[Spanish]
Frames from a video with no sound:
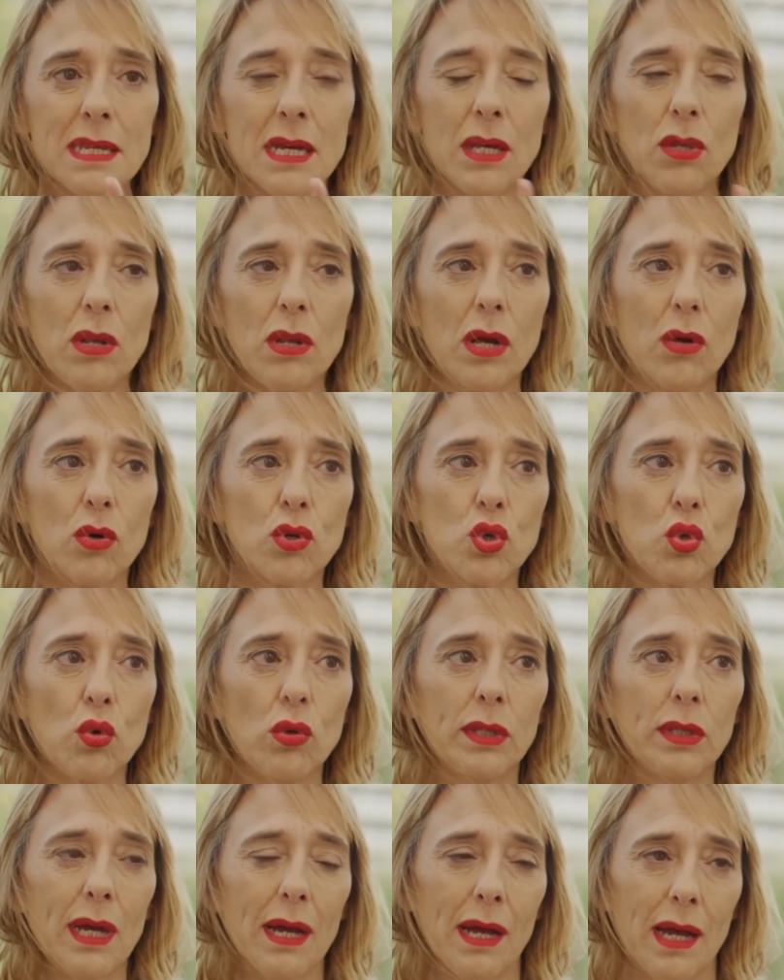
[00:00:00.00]
que yo en la
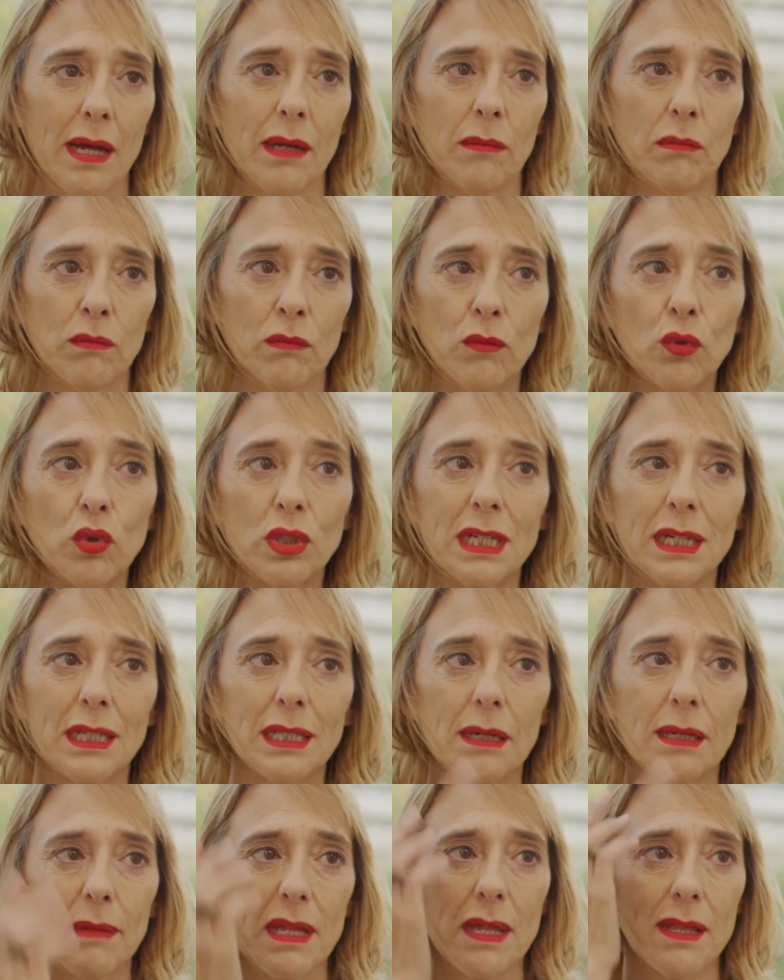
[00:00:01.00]
consulta mucha gente
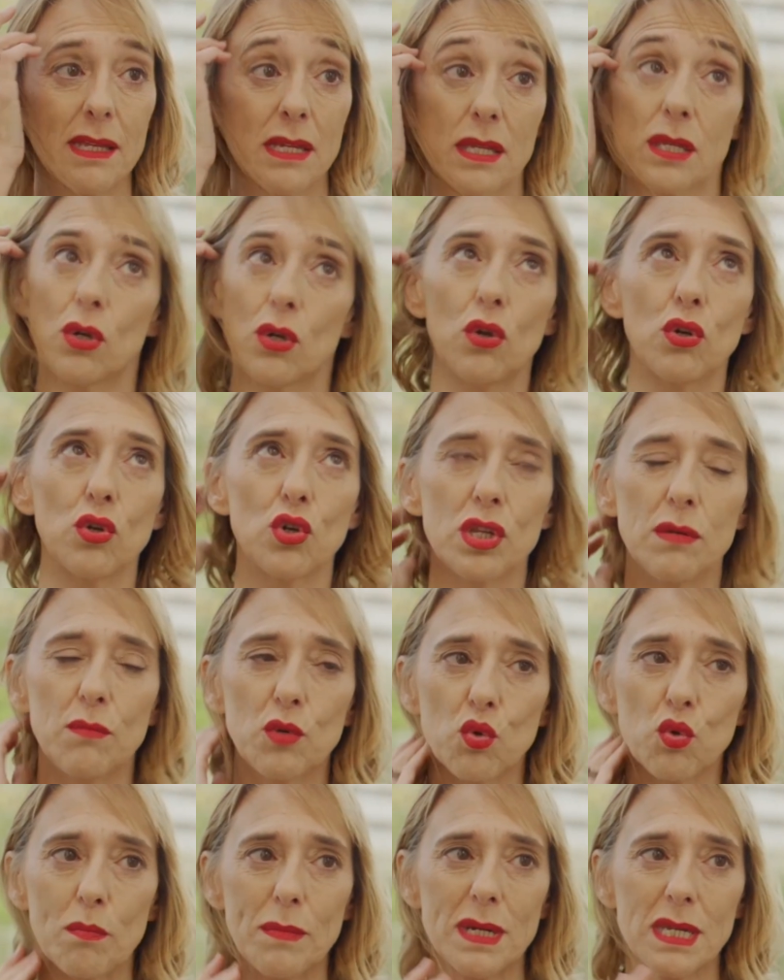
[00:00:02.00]
que me dice solo nos dimos
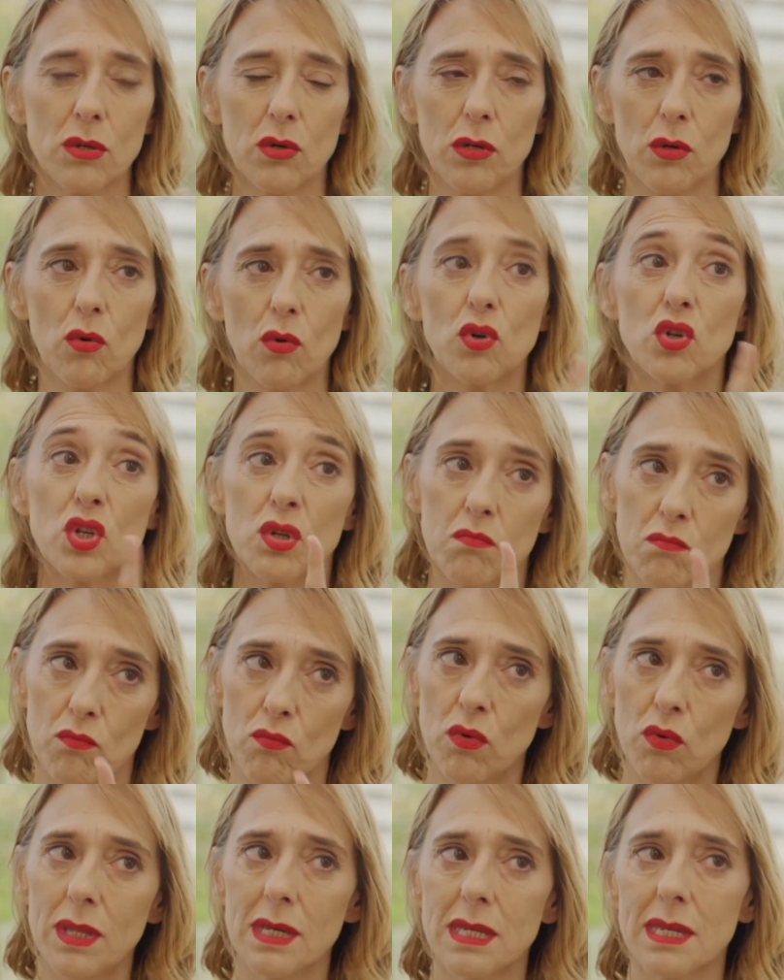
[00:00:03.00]
un beso y luego es
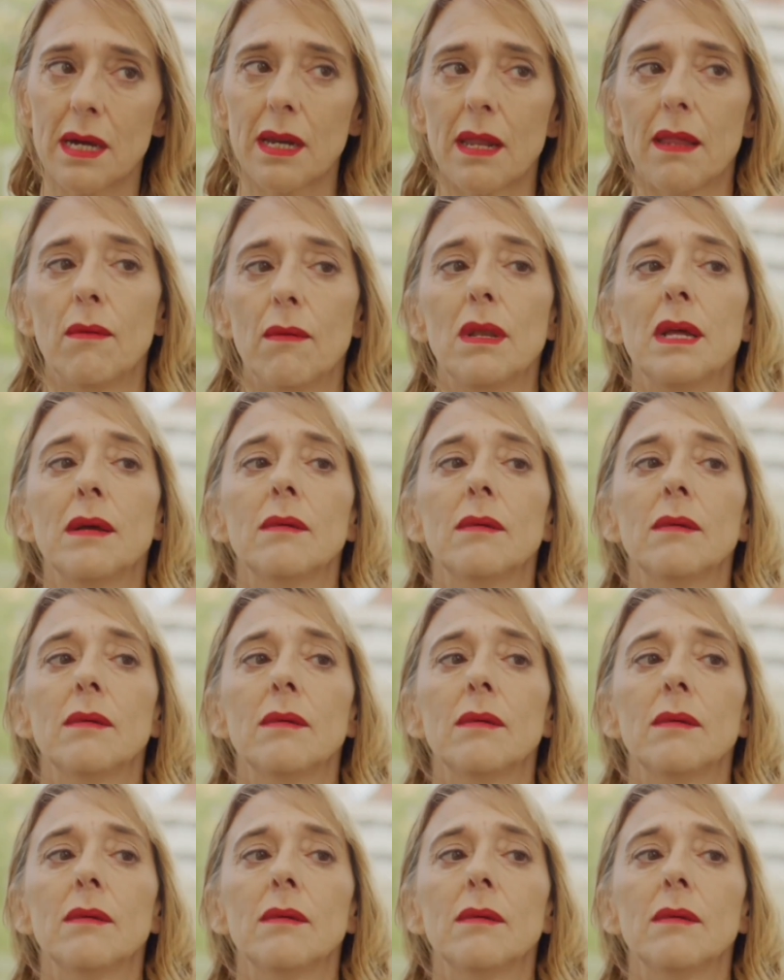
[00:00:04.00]
muy desagradable.